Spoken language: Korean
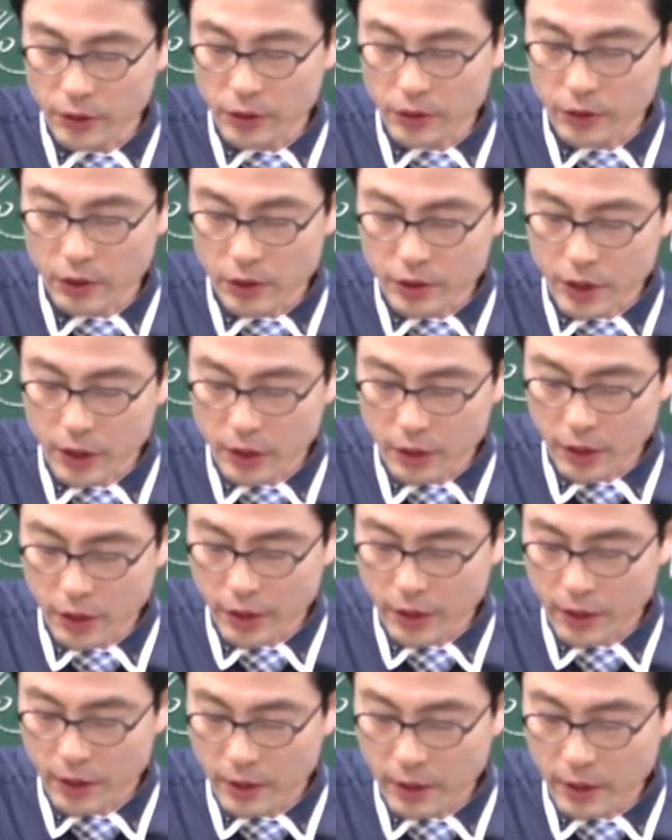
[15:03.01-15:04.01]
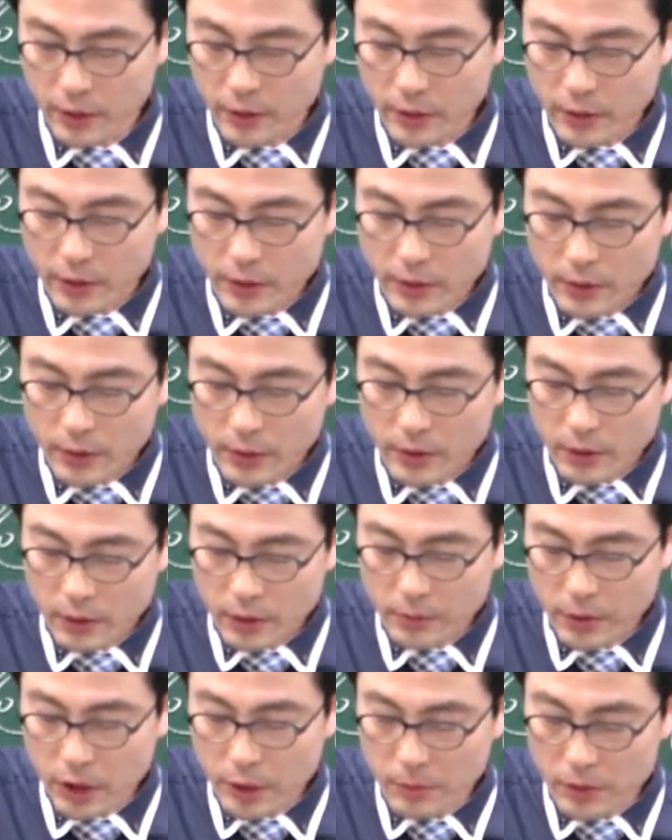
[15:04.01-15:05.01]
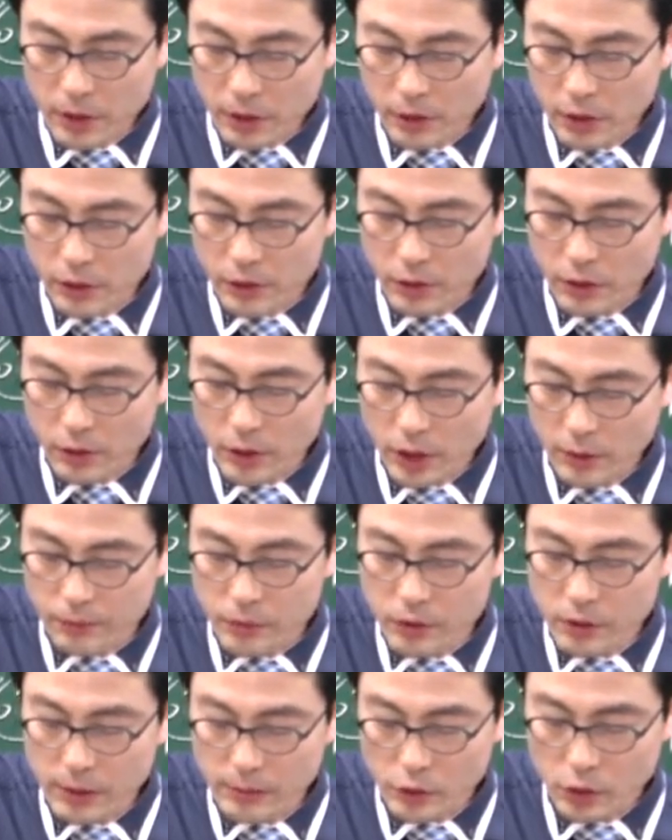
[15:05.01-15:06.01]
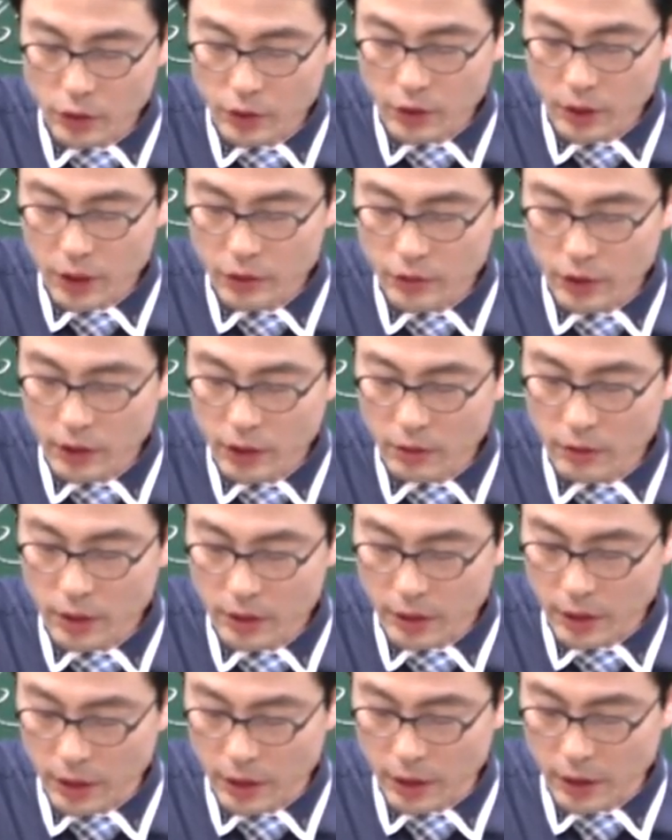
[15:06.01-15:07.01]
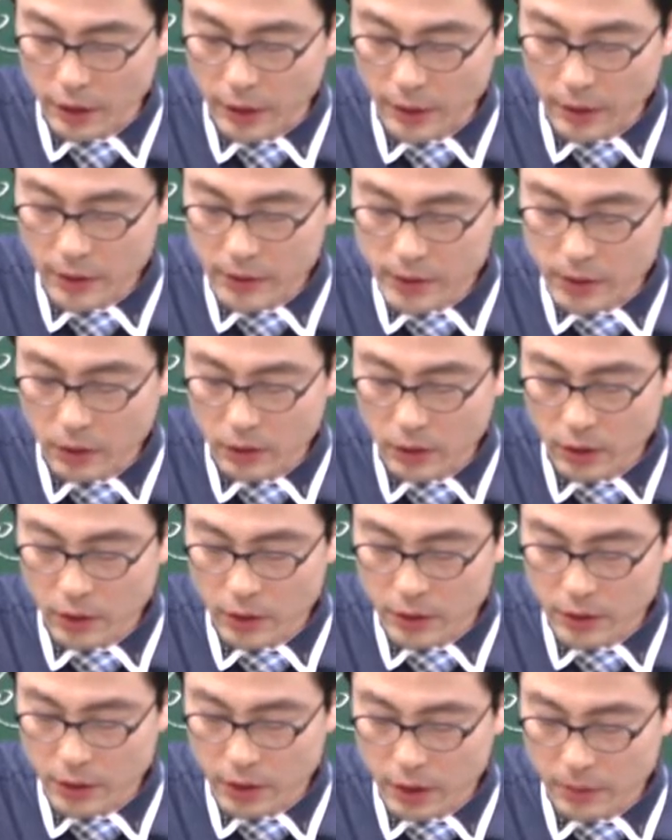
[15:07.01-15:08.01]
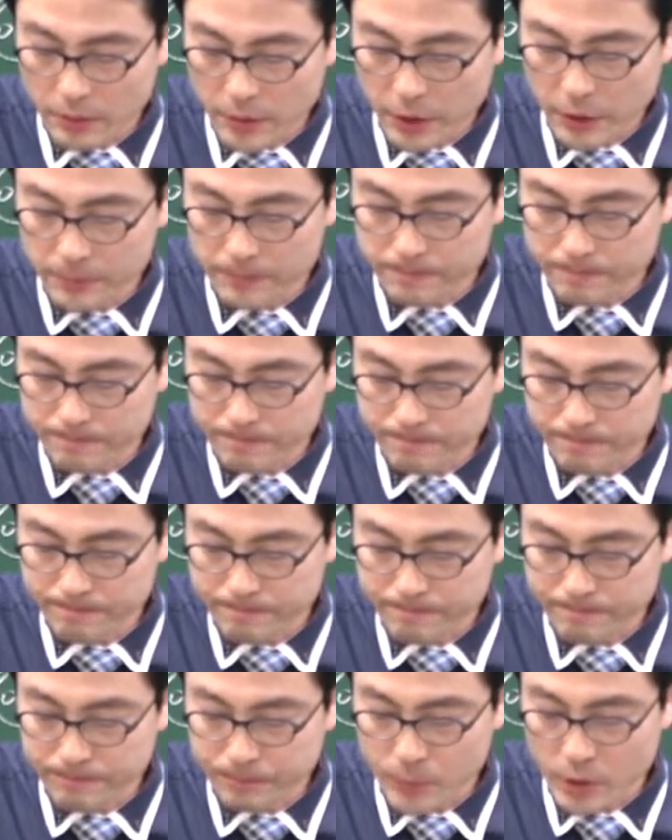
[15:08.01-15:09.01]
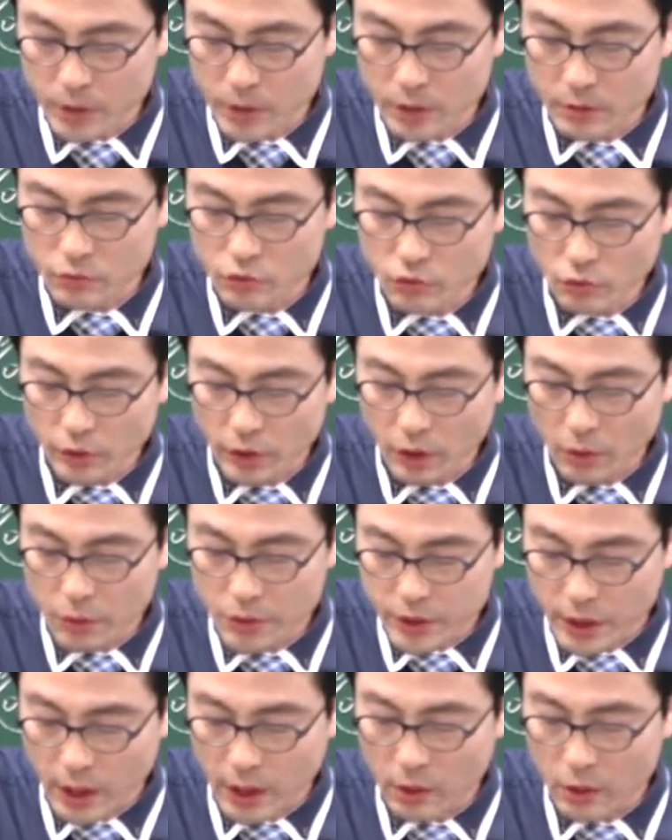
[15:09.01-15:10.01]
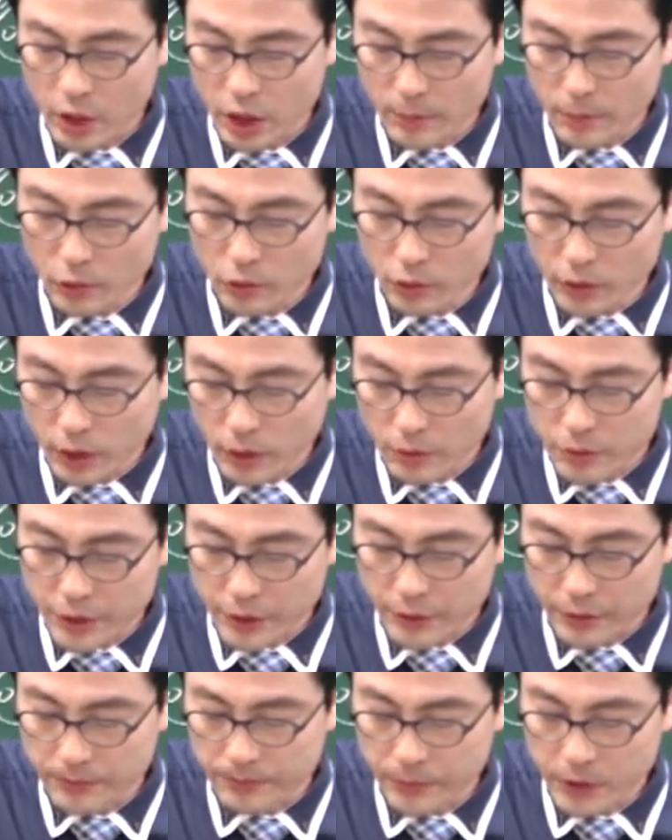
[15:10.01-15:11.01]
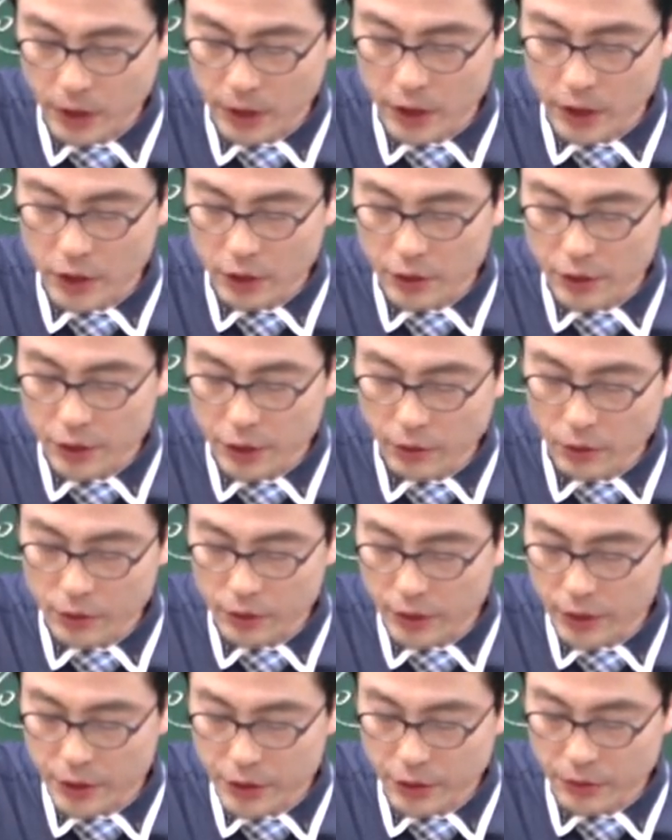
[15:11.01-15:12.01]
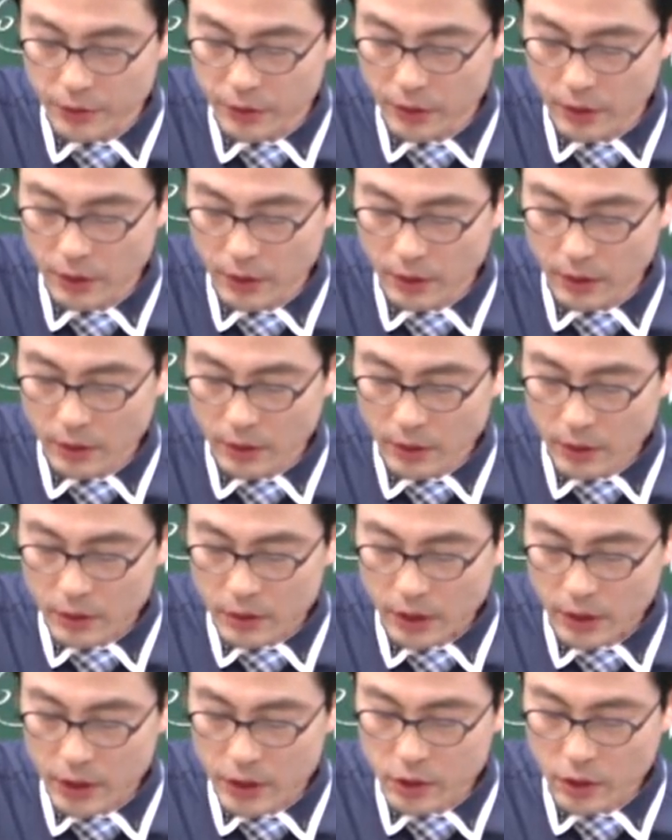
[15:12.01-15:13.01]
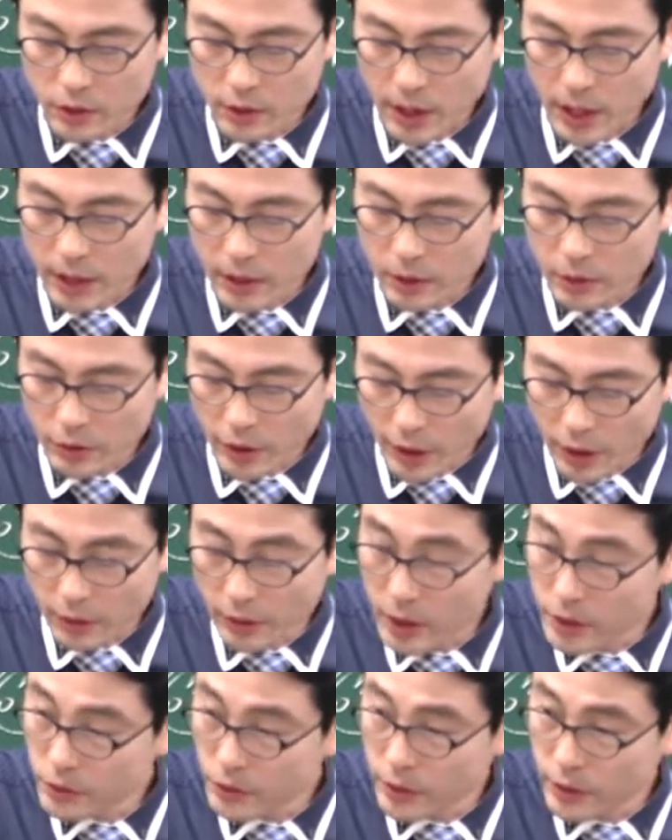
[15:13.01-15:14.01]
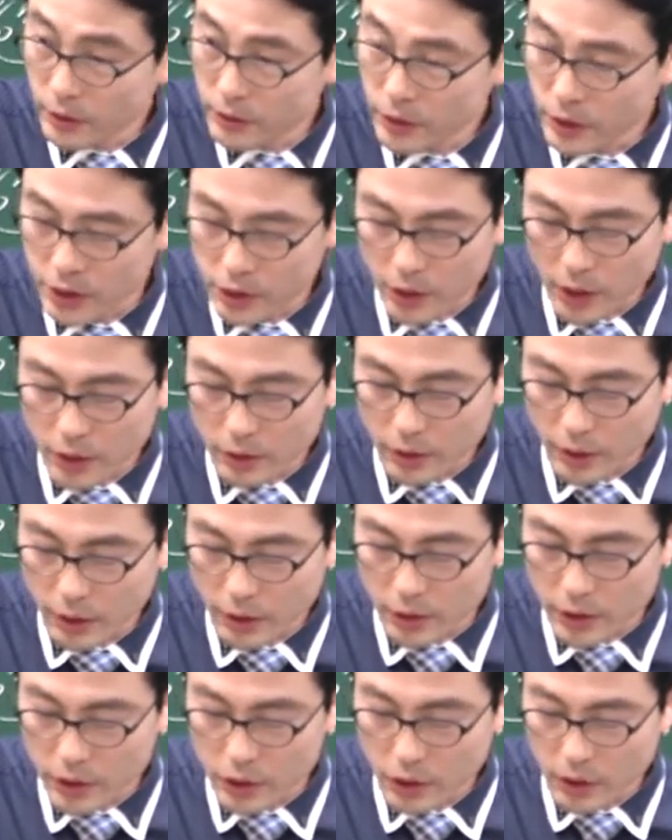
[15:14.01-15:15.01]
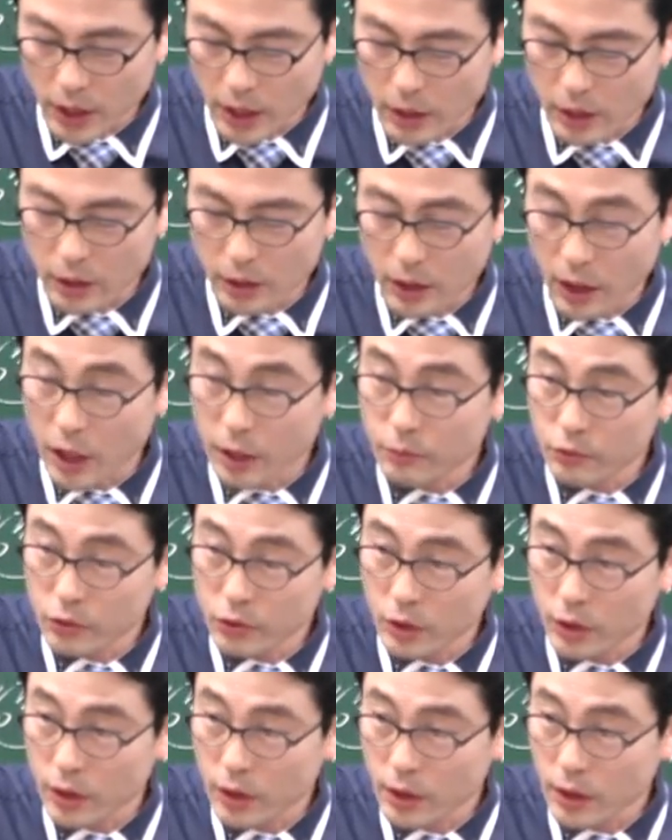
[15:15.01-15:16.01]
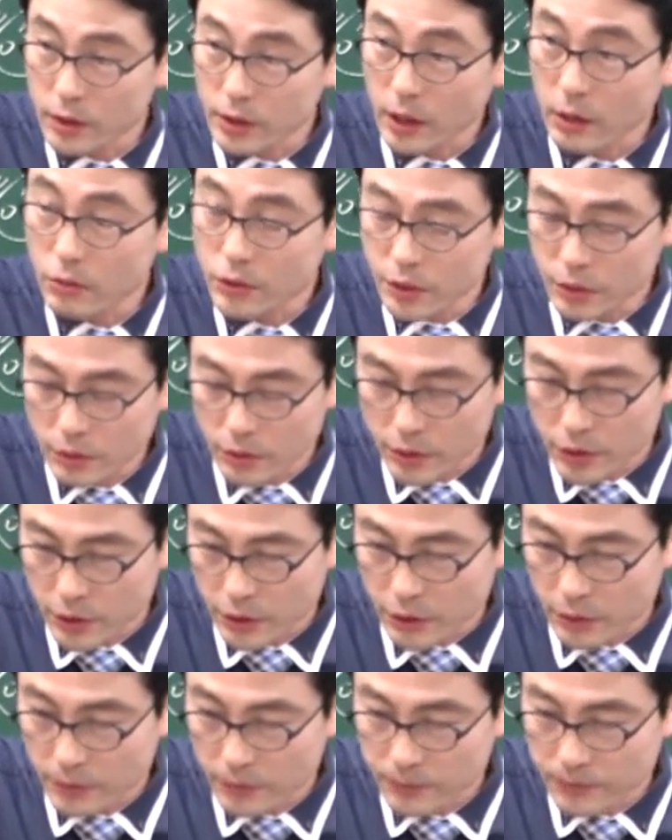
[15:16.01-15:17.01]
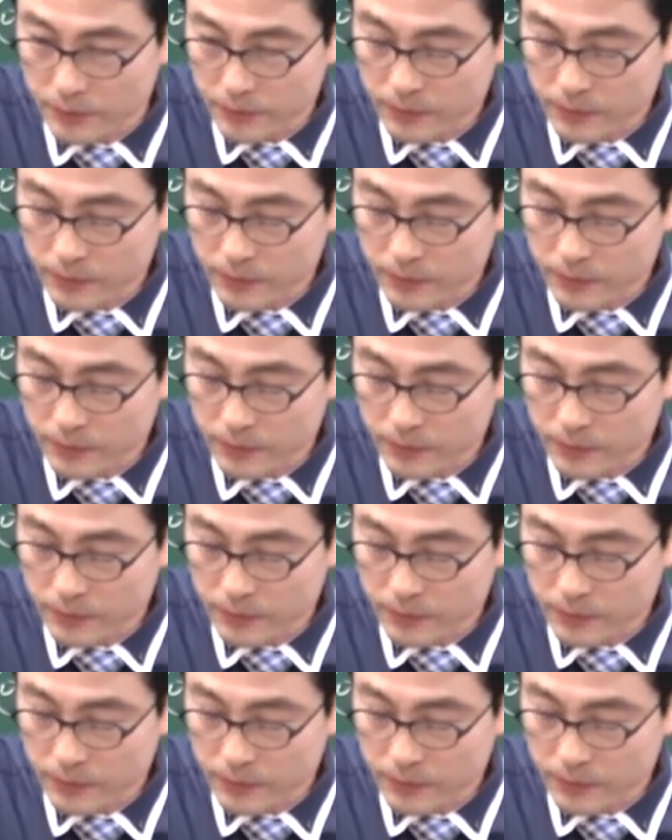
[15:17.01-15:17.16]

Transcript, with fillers: 이전 절차인데, 어, 그 뭐 그림을 다 그려드린 거니까 분사무소 이전할 수 있다고 하는 얘기인데, 자, 어디 가시냐면, 음, 쭉 내려오시지 않고 2번으로 내려오세요. 자, 이전 신고 써 있죠? 자, 이전 한 때는 그랬을 거예요. 그죠? 이전 한 때는 이전 한 날부터니까 사오신 거죠.